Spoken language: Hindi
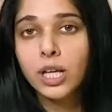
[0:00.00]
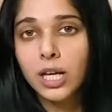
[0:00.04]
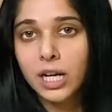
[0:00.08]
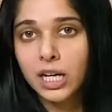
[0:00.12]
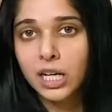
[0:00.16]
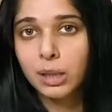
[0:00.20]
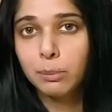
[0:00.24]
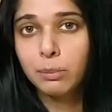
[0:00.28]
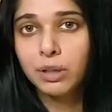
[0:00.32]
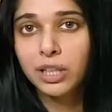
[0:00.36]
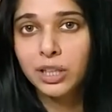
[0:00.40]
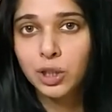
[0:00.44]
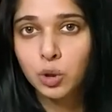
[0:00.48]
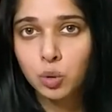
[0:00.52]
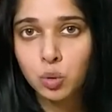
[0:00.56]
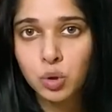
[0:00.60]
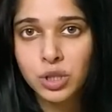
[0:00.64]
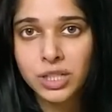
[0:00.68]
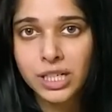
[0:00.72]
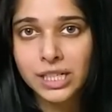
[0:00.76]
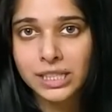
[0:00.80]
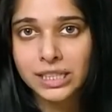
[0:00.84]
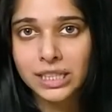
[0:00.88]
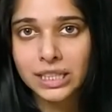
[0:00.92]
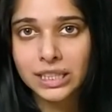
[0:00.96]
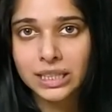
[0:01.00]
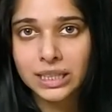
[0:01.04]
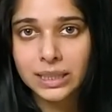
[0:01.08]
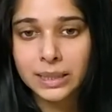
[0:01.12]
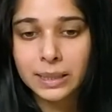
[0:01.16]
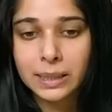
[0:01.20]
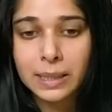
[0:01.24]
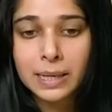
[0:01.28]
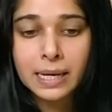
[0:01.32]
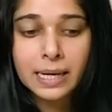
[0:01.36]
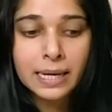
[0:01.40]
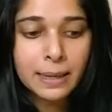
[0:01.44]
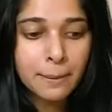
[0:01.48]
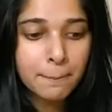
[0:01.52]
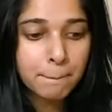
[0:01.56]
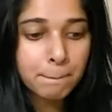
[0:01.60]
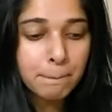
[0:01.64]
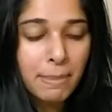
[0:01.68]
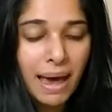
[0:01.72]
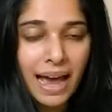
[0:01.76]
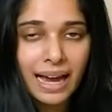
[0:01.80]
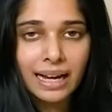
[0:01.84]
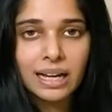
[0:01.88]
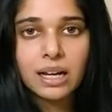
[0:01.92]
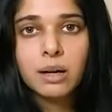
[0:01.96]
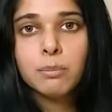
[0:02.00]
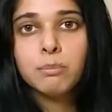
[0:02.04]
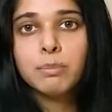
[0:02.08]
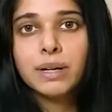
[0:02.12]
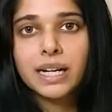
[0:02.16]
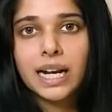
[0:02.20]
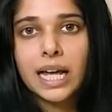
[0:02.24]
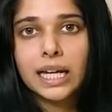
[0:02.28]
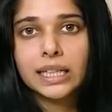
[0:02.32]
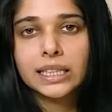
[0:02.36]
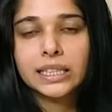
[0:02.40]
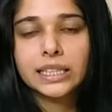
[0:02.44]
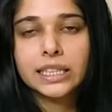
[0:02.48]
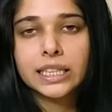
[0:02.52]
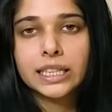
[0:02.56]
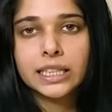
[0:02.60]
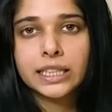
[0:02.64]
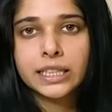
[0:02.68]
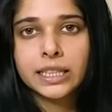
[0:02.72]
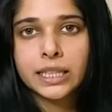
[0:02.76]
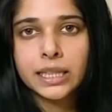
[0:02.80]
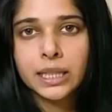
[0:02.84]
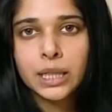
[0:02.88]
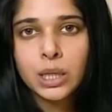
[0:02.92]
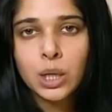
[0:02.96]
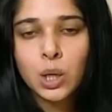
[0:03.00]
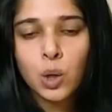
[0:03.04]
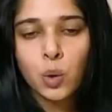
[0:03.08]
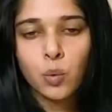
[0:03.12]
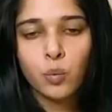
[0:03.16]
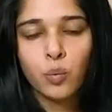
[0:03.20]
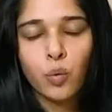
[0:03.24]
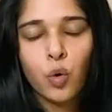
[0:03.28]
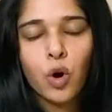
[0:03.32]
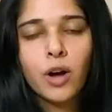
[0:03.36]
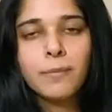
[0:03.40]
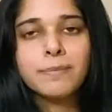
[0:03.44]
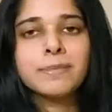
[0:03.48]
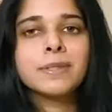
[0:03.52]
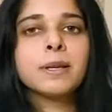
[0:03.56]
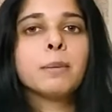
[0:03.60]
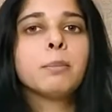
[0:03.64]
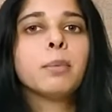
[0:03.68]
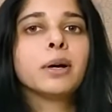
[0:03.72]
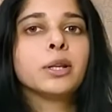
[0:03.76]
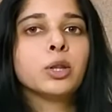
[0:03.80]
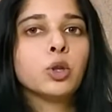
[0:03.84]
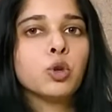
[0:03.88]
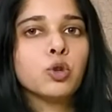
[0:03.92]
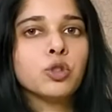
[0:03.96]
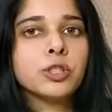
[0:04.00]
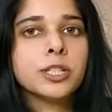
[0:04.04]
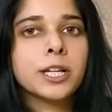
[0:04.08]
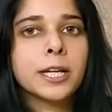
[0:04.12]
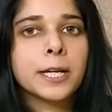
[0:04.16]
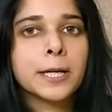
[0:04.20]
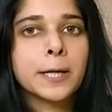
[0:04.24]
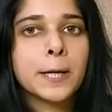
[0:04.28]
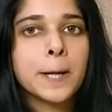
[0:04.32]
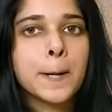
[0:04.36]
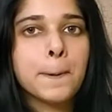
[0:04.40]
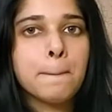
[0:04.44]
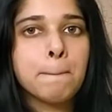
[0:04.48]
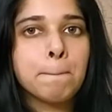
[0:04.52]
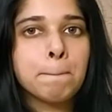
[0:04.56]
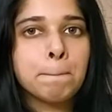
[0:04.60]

करने में यूज़ करते थे बैकअप बनाने के लिए वो अब से बंद हो जाएगा